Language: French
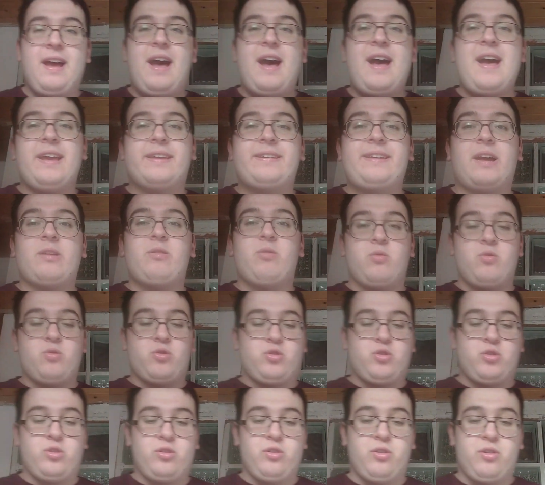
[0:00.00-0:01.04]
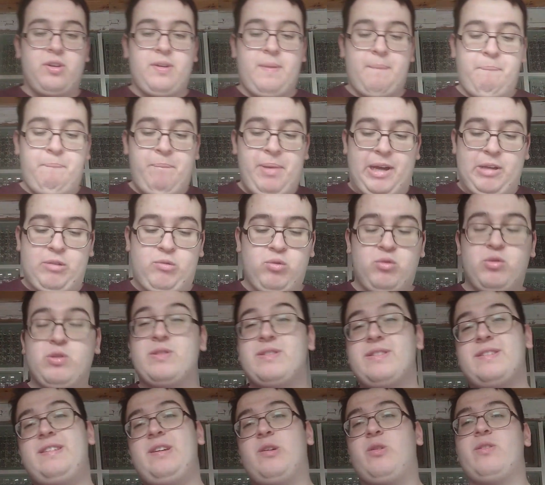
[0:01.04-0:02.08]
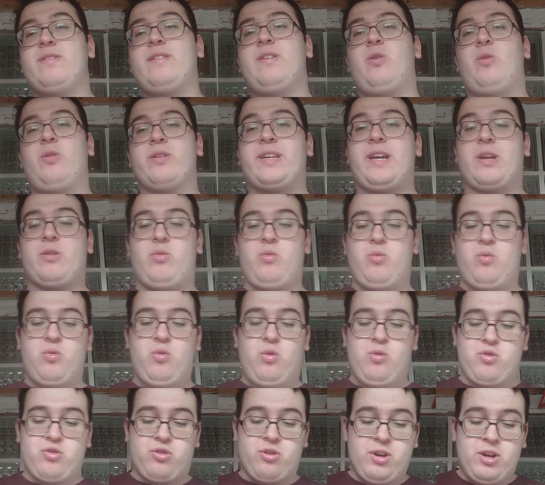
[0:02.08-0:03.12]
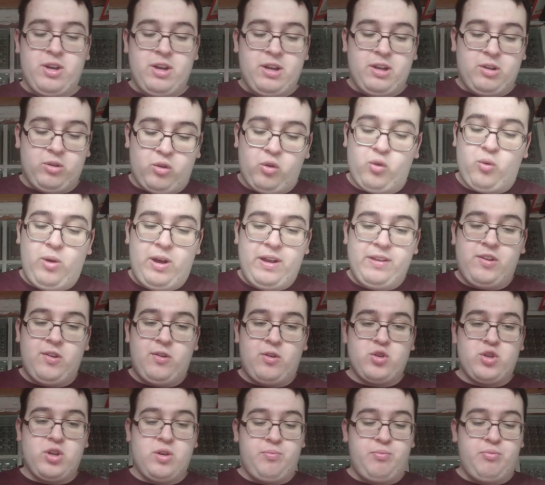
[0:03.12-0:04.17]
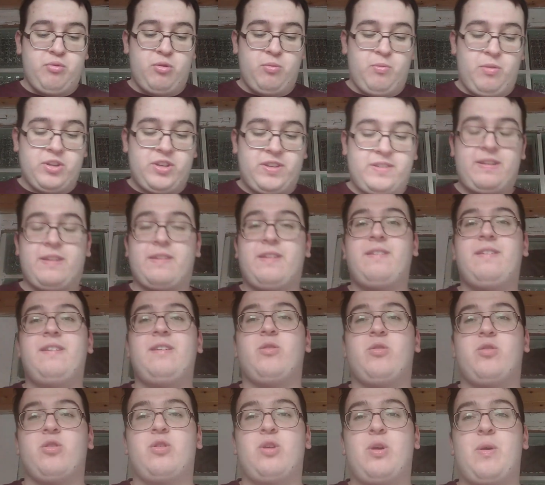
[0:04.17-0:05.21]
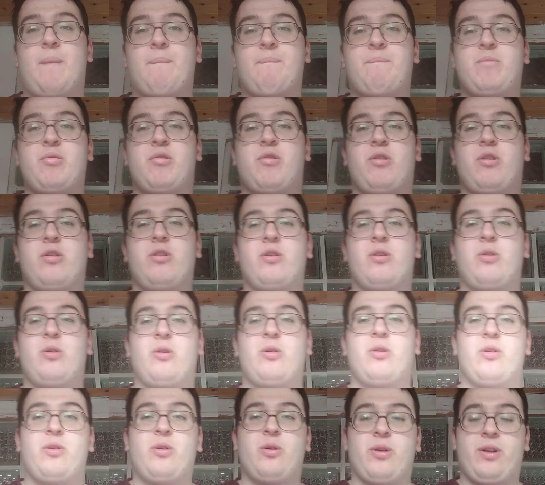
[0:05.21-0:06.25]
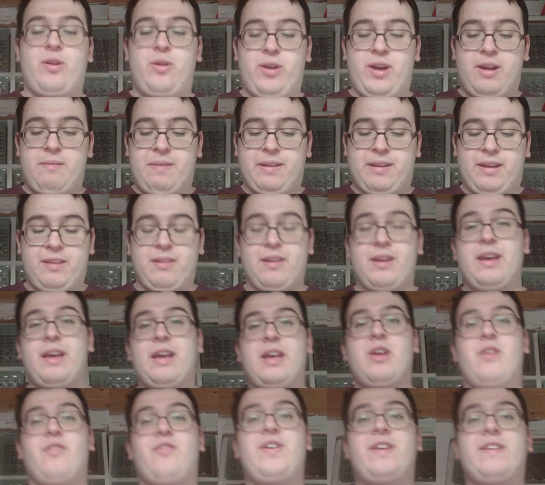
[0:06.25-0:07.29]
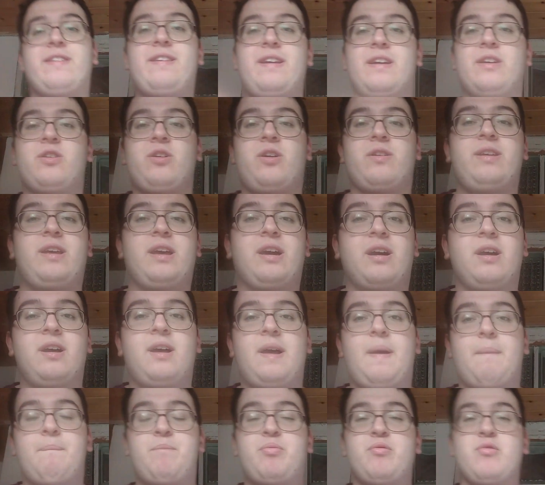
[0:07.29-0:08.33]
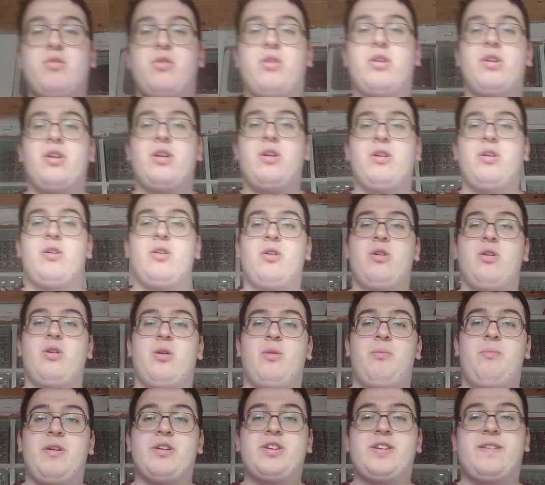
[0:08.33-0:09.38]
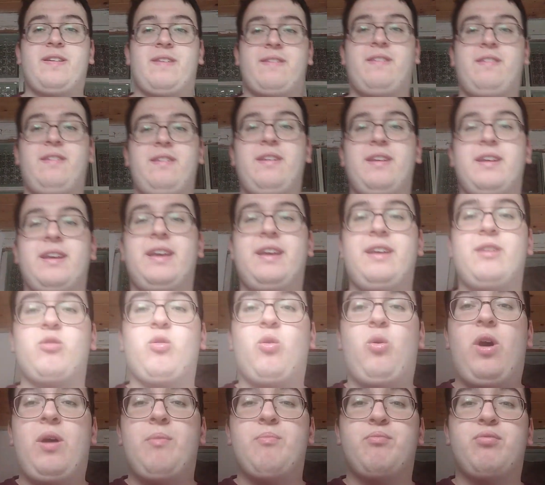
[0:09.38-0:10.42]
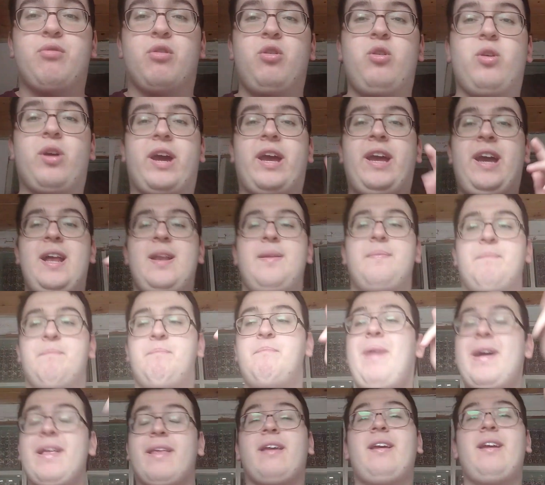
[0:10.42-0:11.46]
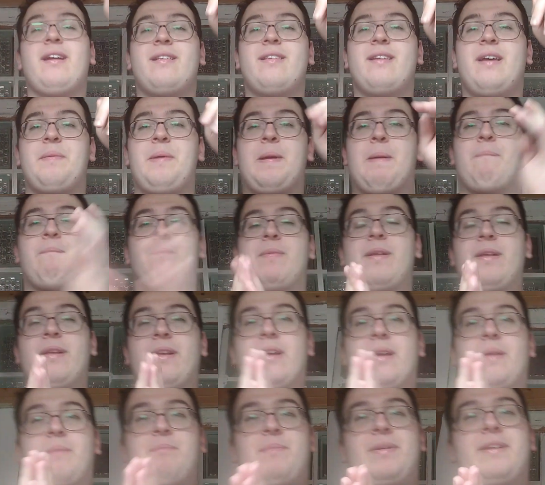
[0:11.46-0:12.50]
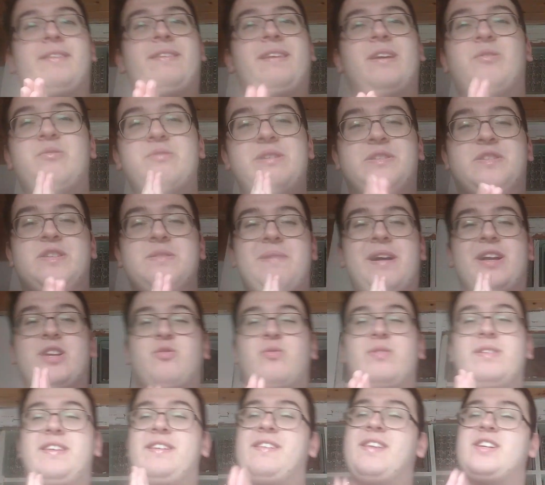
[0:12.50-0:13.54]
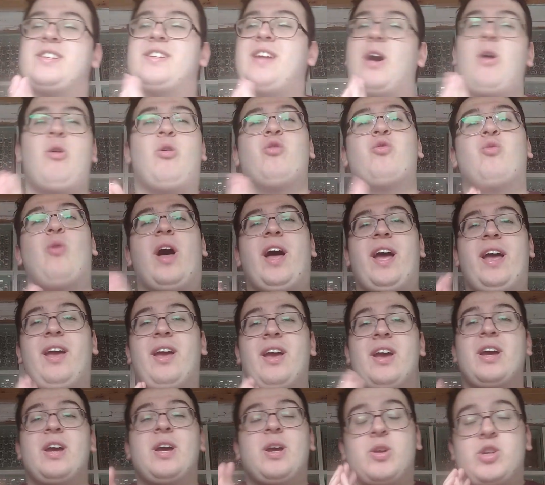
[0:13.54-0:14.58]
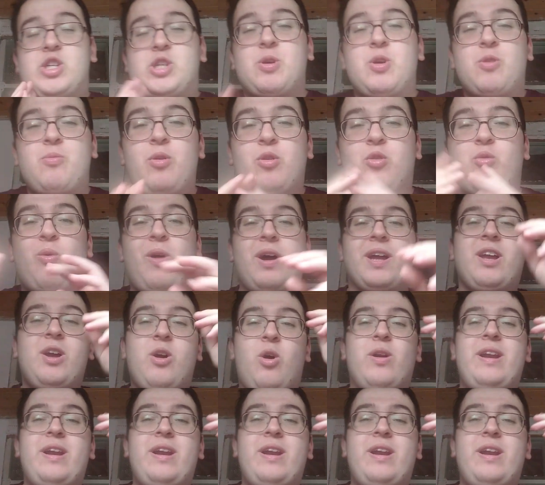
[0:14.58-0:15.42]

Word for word: un carton jaune partout, 0-0 carton rouge, 3 hors-jeu pour Manchester City, 2 pour euh, le Real Madrid, et enfin 5 corners pour euh, Manchester City et 3 pour le Real Madrid, les amis. Mais c'est quoi ce match Je vous le dis déjà, on se croirait, je me croirais